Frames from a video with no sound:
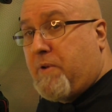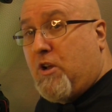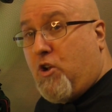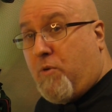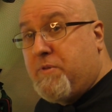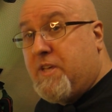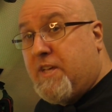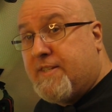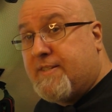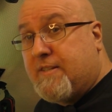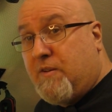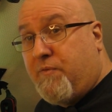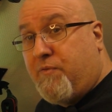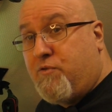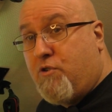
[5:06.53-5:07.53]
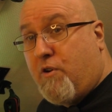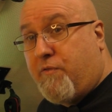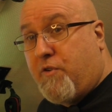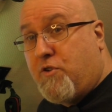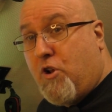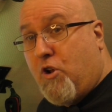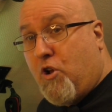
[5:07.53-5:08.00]
man Lobbyisten für,
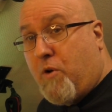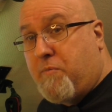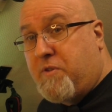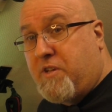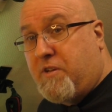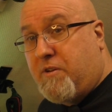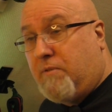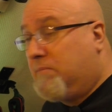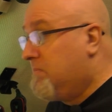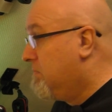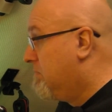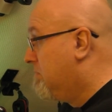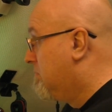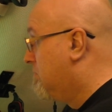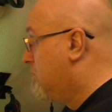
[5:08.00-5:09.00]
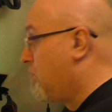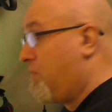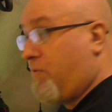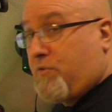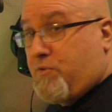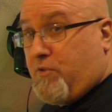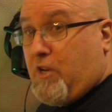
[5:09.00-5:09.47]
für eine Lobby. Ne? So
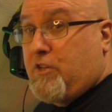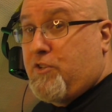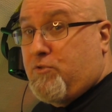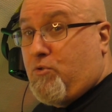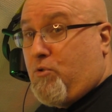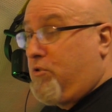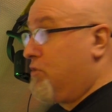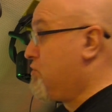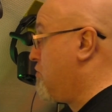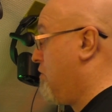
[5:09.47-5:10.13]
funktioniert das ja auch jetzt